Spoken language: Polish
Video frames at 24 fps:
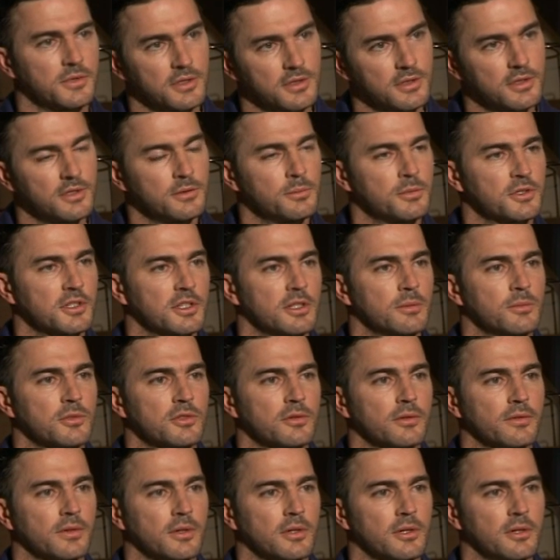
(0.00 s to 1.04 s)
przyjrzyjmy się temu
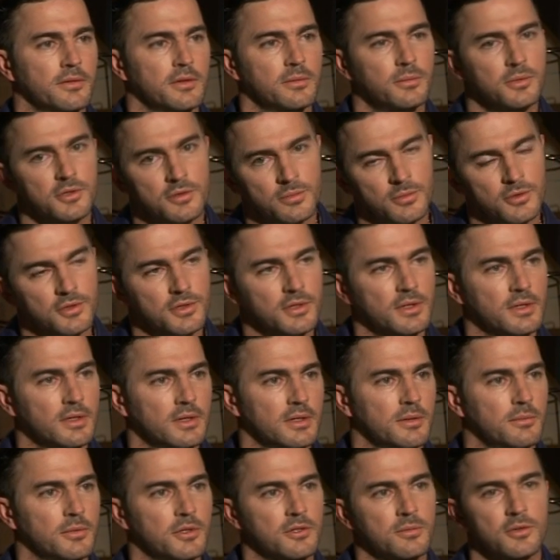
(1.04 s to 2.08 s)
człowiekowi, być
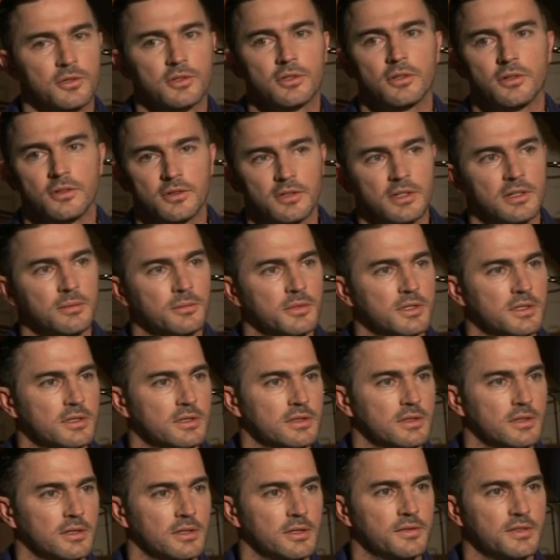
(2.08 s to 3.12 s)
może, być może on nam
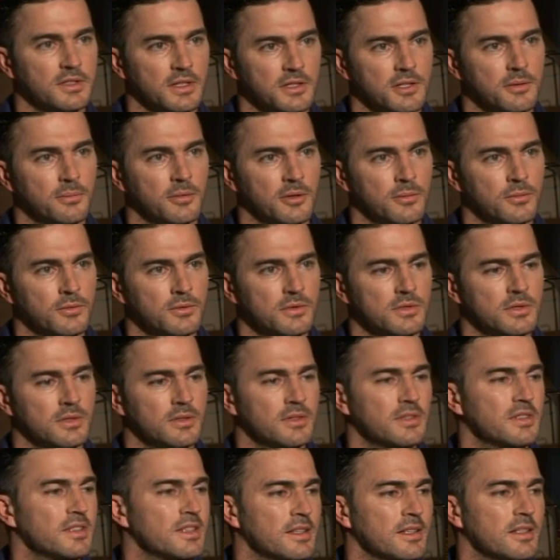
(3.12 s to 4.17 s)
jest e, w stanie pomóc.
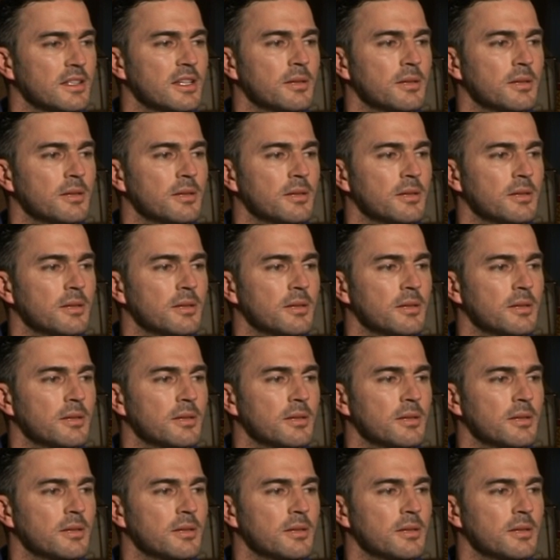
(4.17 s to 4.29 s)
No, mhm.